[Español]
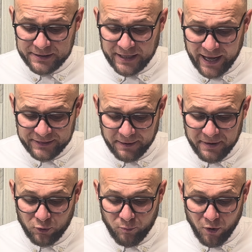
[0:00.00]

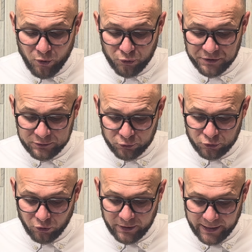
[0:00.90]
Trátame como a uno de tus
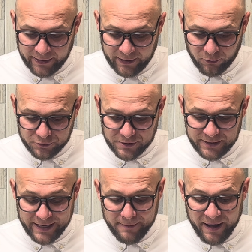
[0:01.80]
jornaleros.
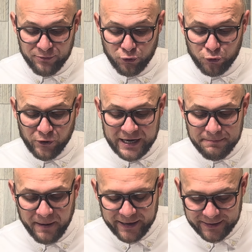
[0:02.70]
Y abandonó el
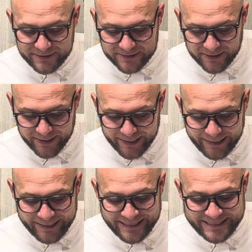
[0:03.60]
país
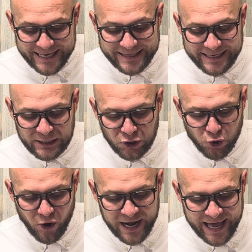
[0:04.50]
y se
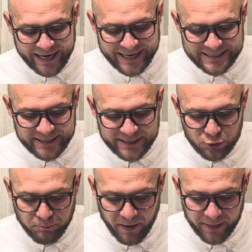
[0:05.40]
dirigió a la casa de
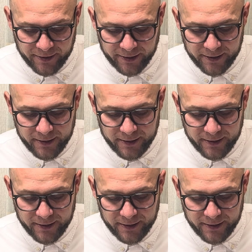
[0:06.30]
su padre.